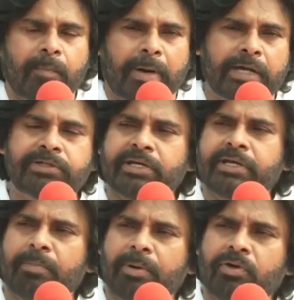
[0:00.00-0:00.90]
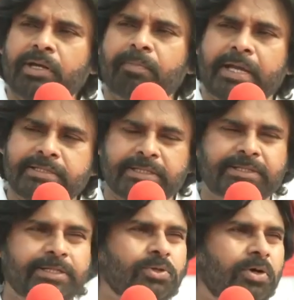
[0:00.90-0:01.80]
పార్టీని నడపడం అంటే బాధ్యత
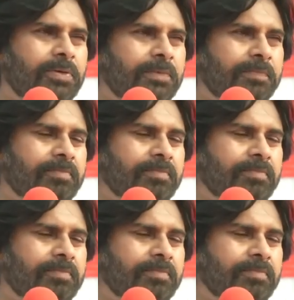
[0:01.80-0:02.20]
తీసుకోవడం